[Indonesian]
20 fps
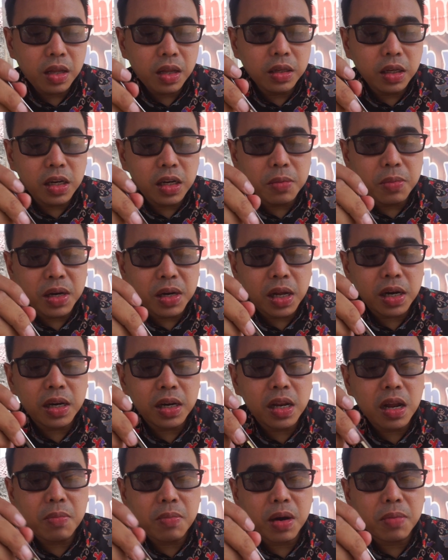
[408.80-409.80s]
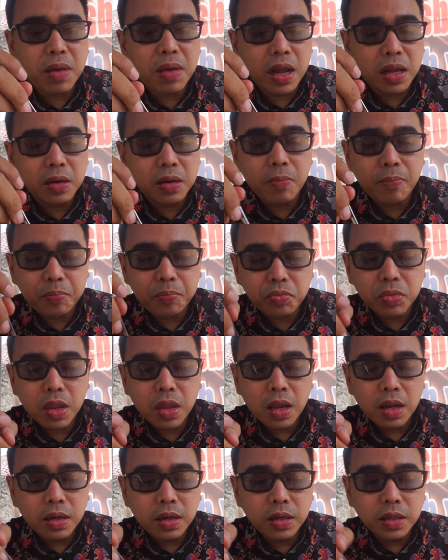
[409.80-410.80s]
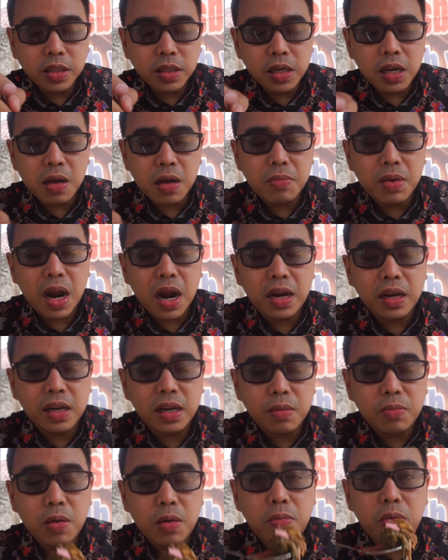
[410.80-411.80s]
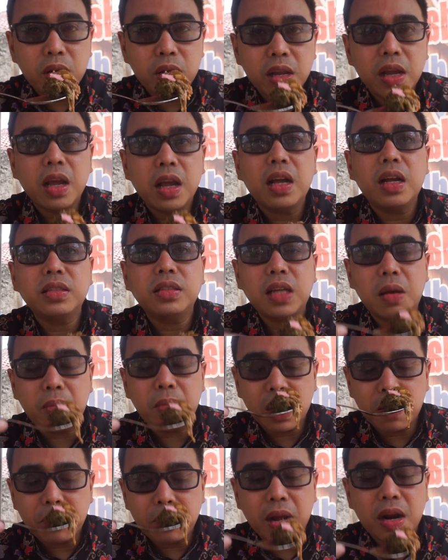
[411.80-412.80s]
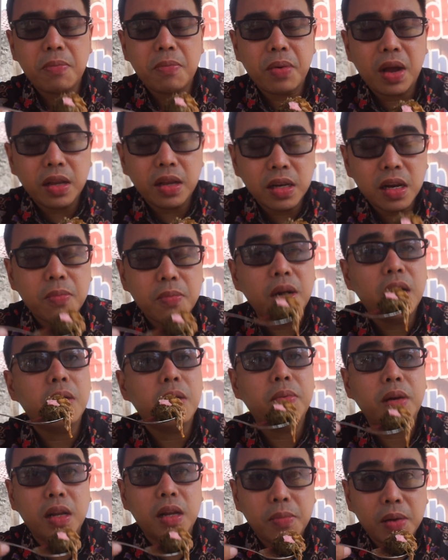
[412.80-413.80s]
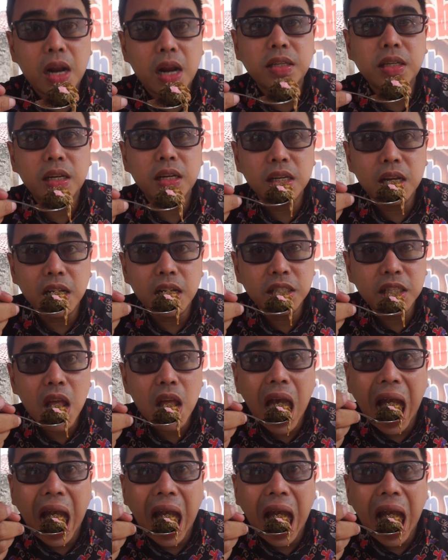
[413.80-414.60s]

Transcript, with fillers: jadi bener nih yang bermain di sini yang berani ini bumbunya ya sama rempah rempah ini bener-bener berasa guys